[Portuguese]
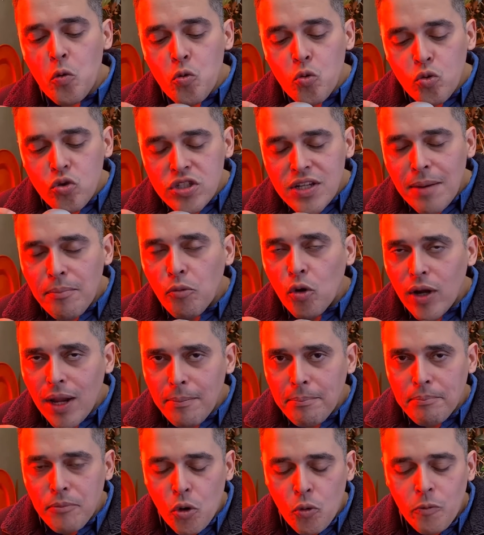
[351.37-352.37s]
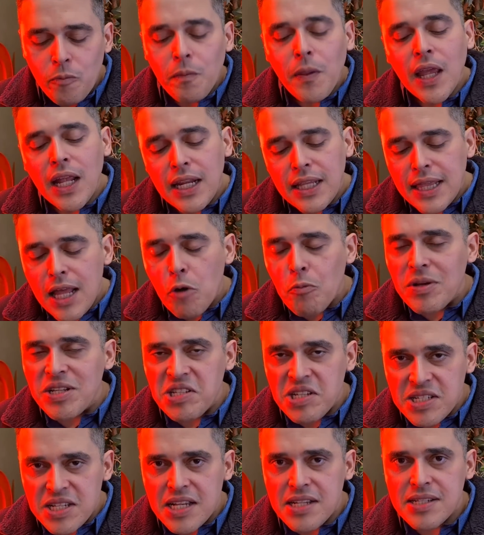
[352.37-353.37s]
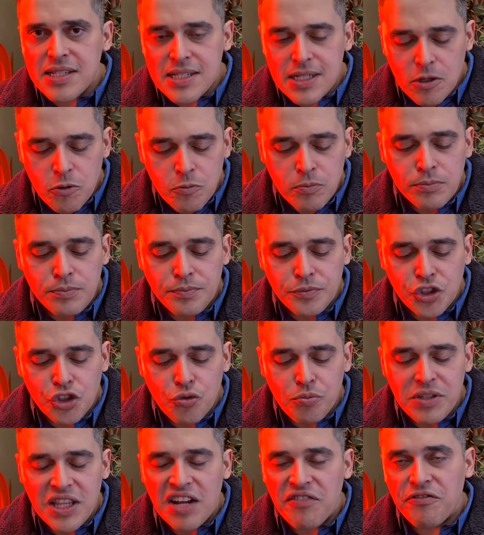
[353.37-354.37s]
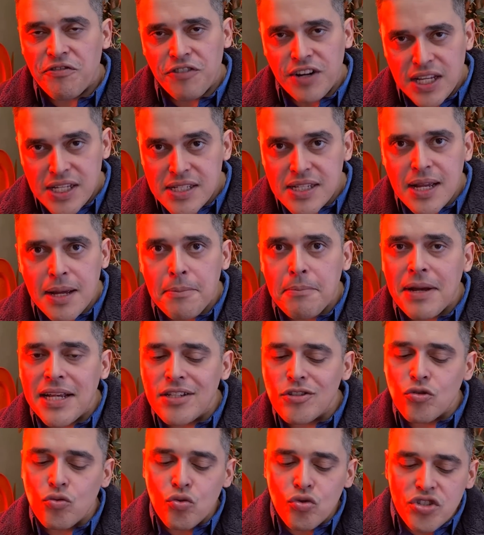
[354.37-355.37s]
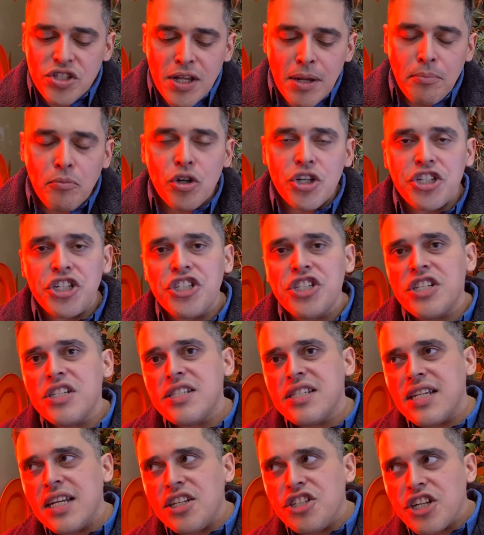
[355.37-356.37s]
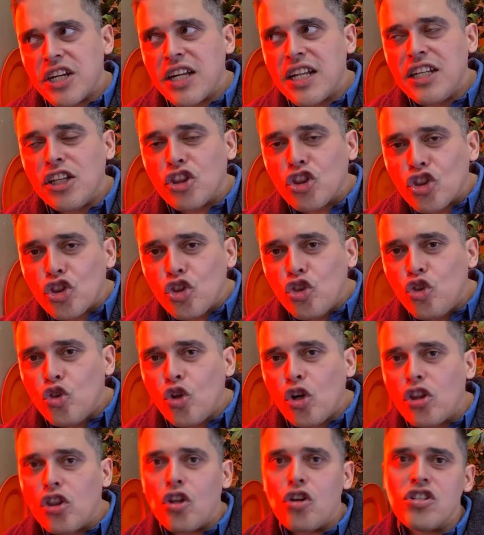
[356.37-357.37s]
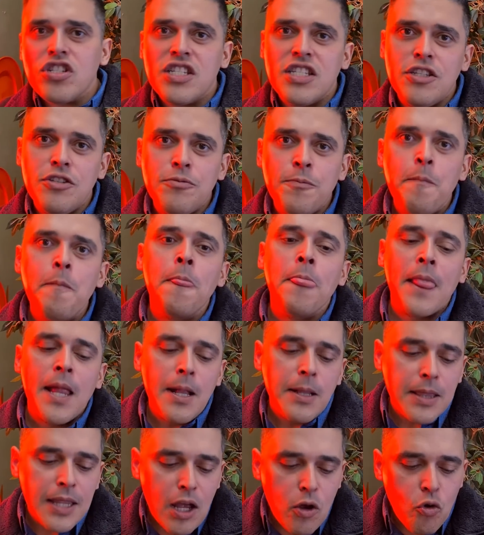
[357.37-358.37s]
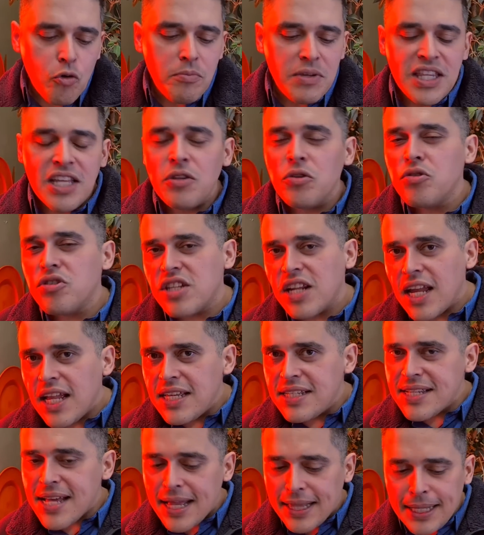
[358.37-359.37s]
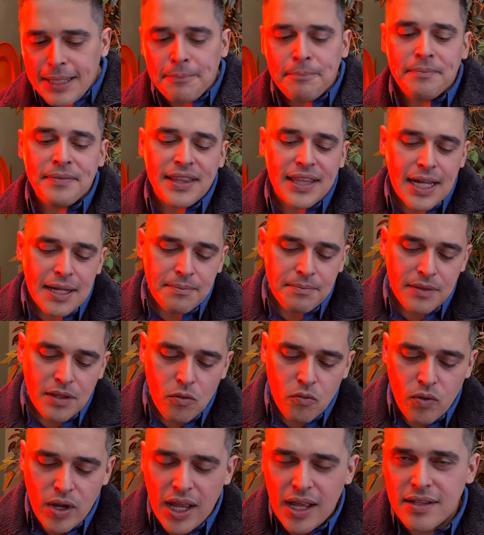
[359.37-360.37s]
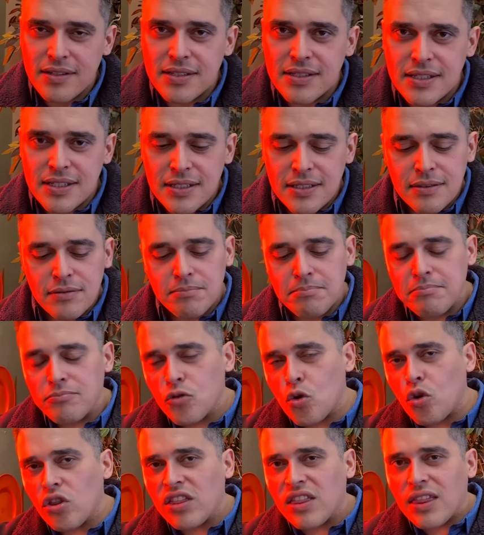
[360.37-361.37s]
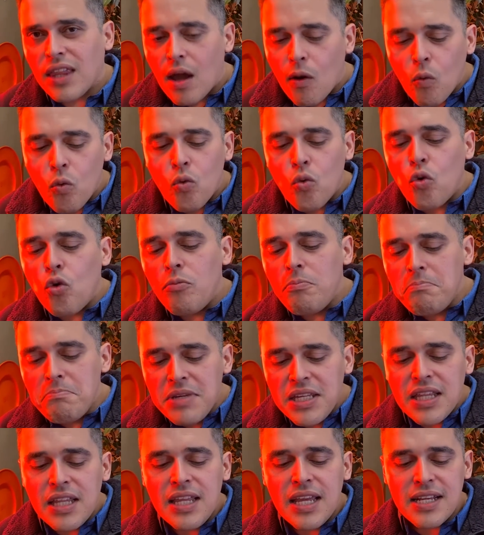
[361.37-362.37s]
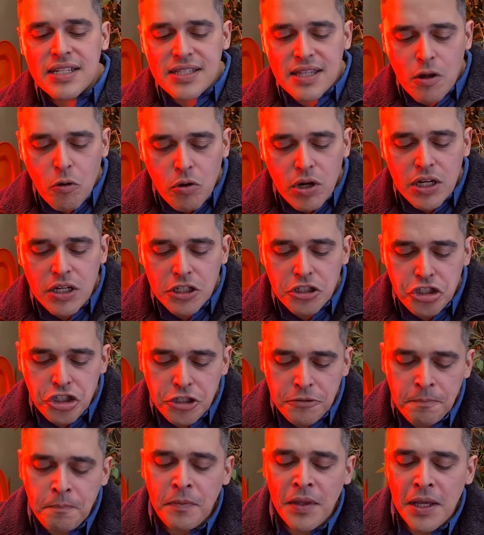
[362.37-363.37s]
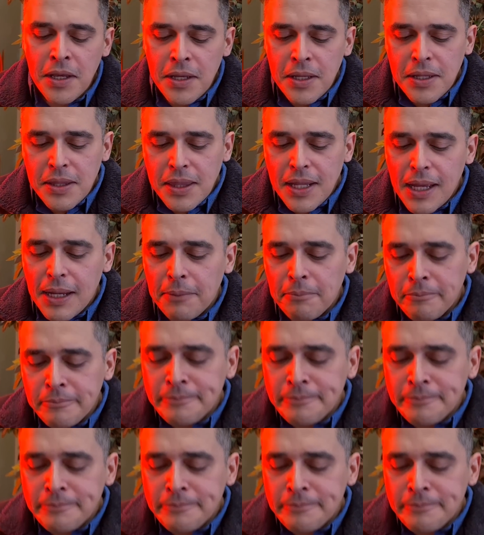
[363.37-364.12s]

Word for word: O sabor é bom, ele dá uma sensação de comida fresca, mas no sabor a gente sente aquele totozinho de comida industrializada, tá? Não é assim total comida de restaurante, né?